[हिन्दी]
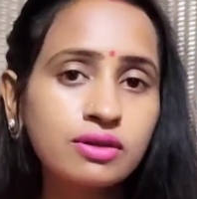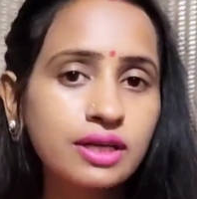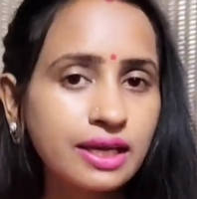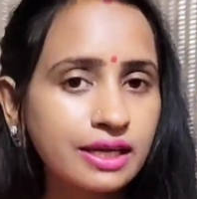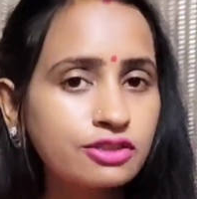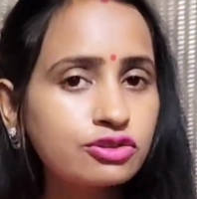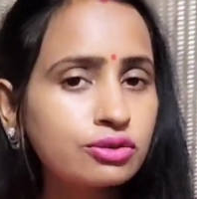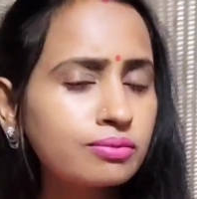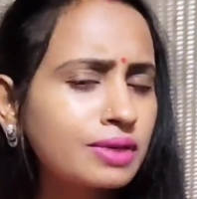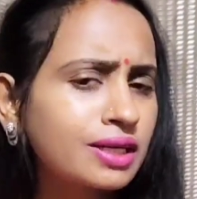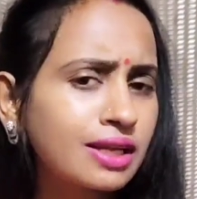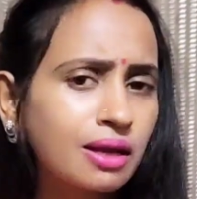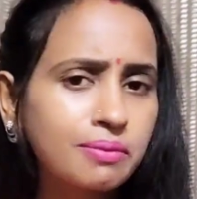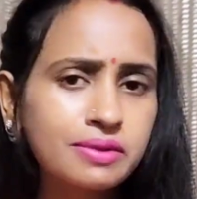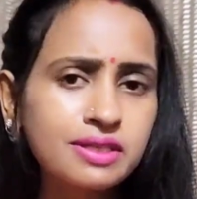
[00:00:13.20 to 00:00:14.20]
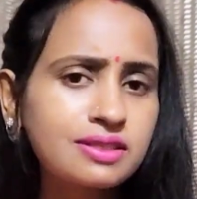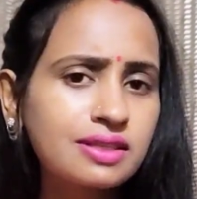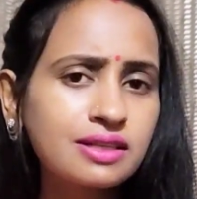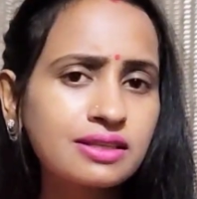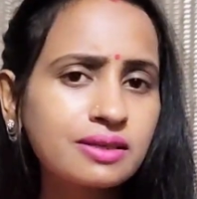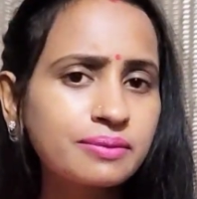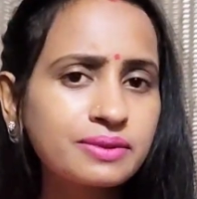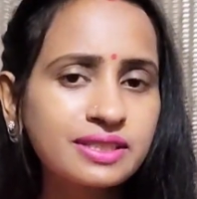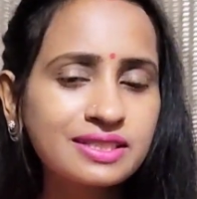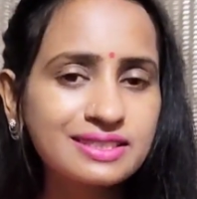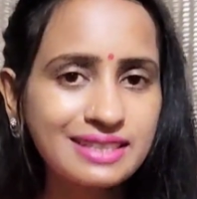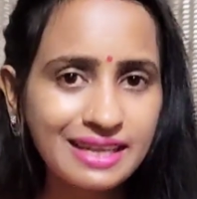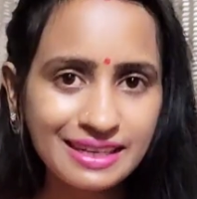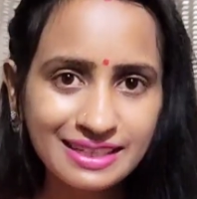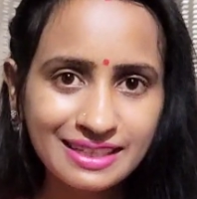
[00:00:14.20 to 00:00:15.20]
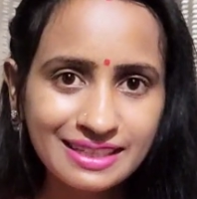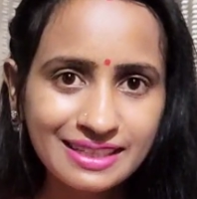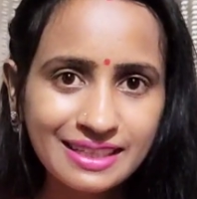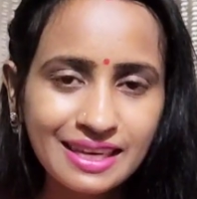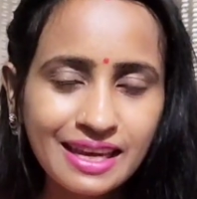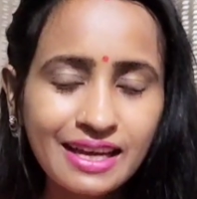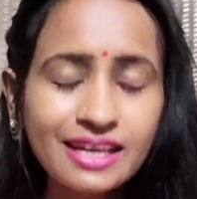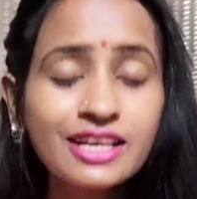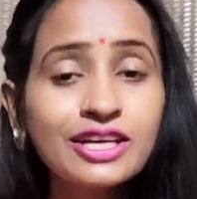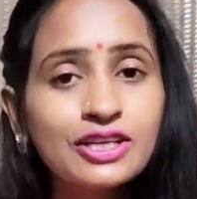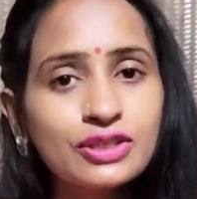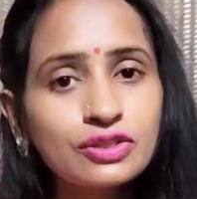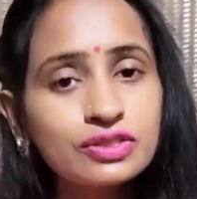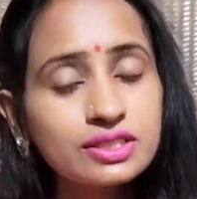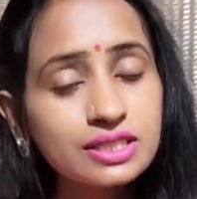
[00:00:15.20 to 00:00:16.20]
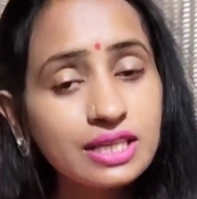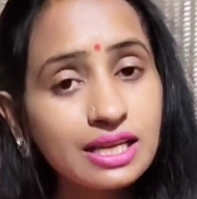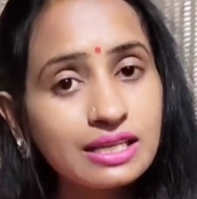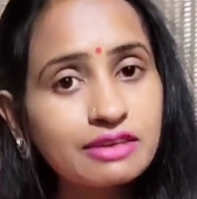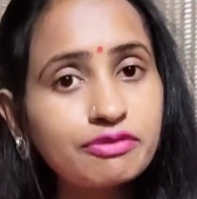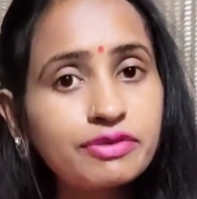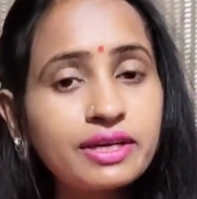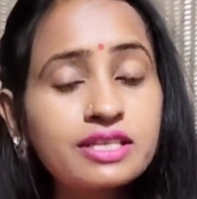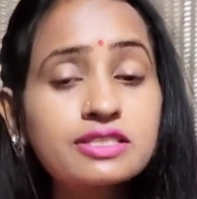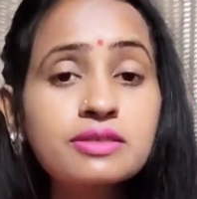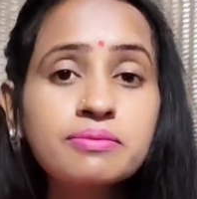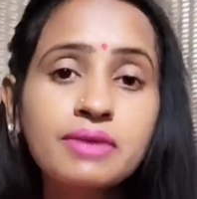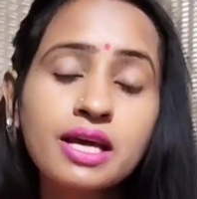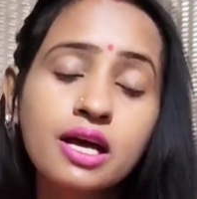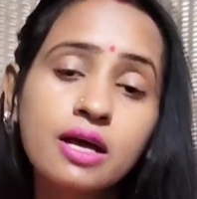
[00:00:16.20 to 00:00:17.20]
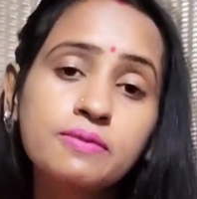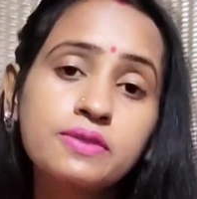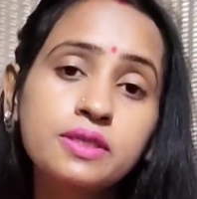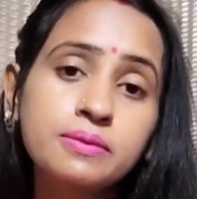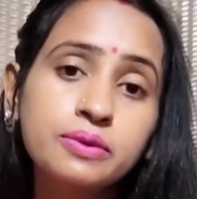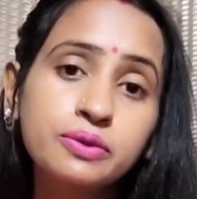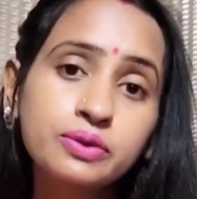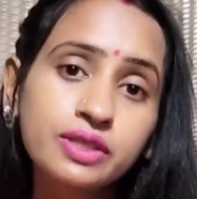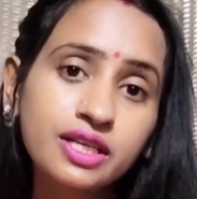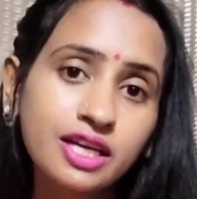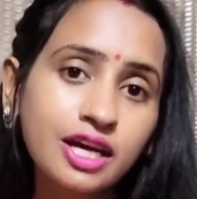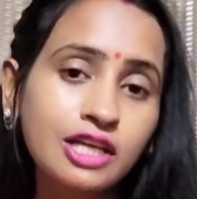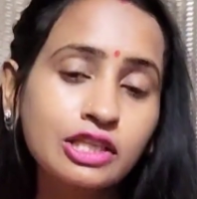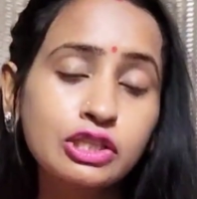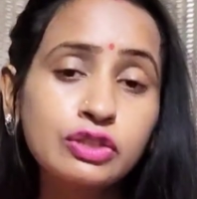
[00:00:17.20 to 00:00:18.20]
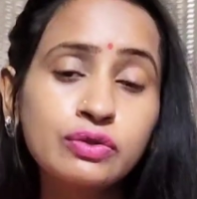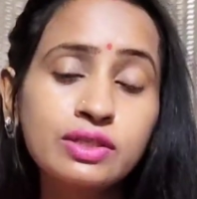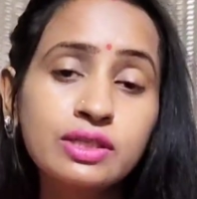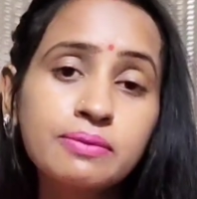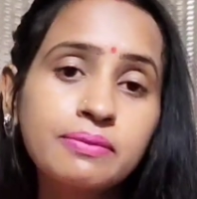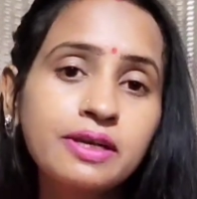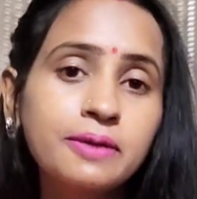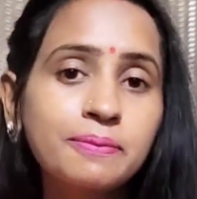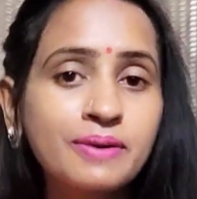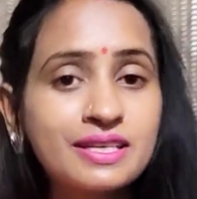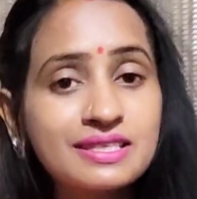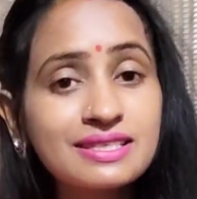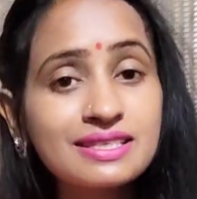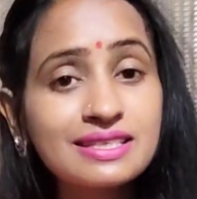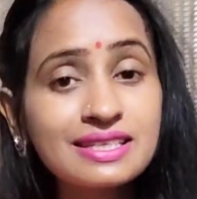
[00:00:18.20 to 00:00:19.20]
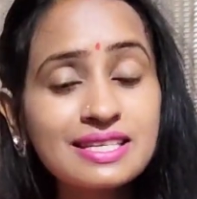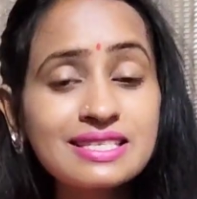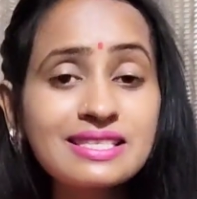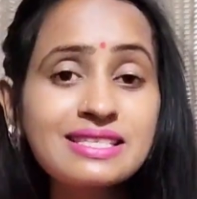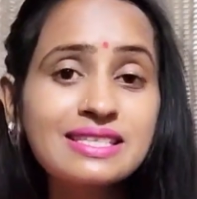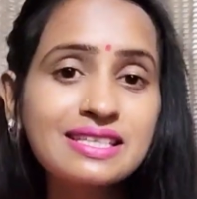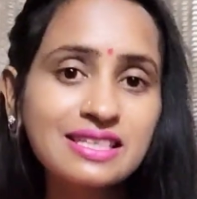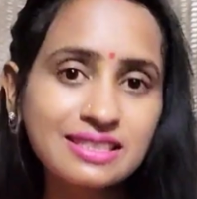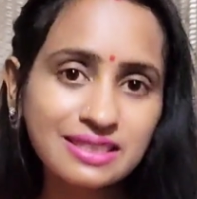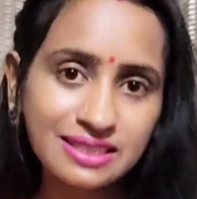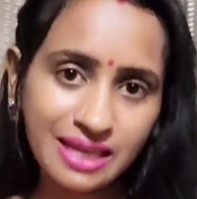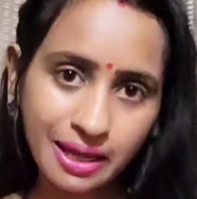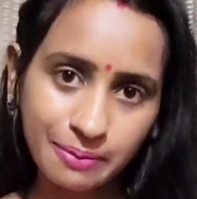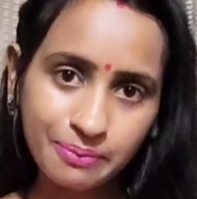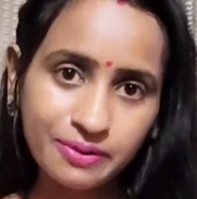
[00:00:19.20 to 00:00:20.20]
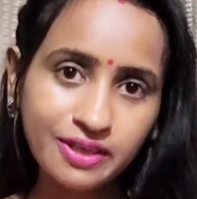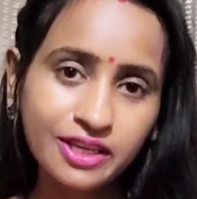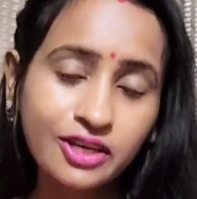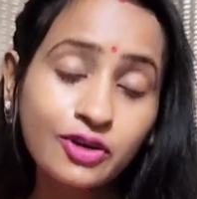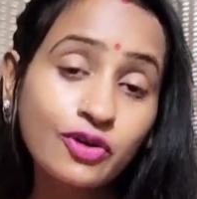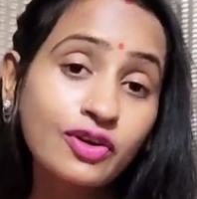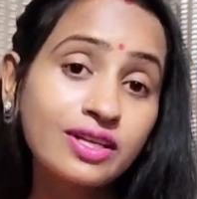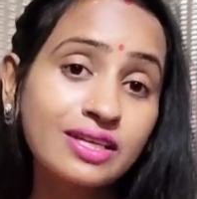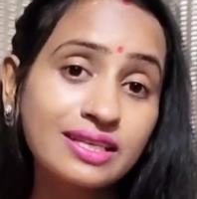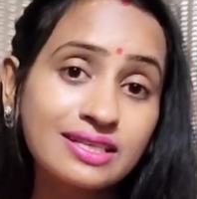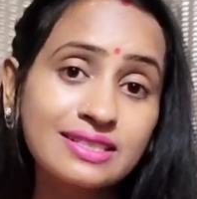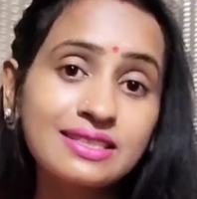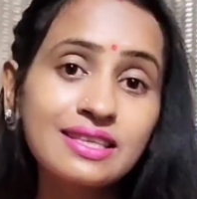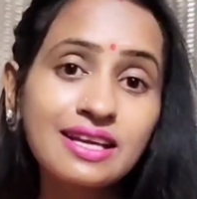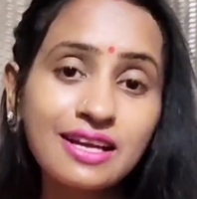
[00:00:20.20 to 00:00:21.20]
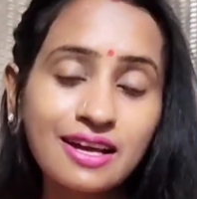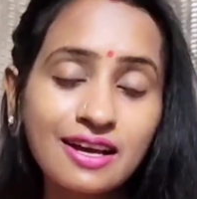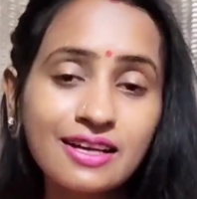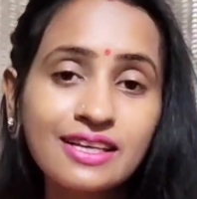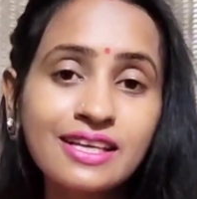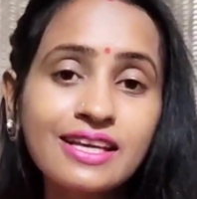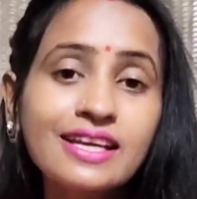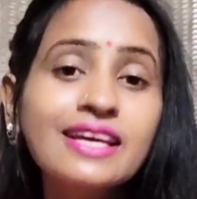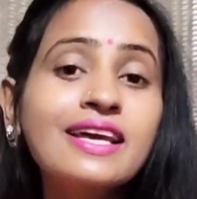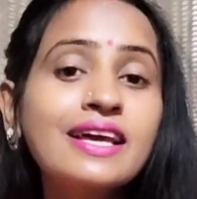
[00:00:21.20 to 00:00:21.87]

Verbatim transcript: है जो मैंने आपके साथ अभी तक शेयर नहीं किया है तो चलिए फ्रेंड्स मैं आप सभी को दिखाती हूँ कि मेरे पास किस किस टाइप के और किस तरह के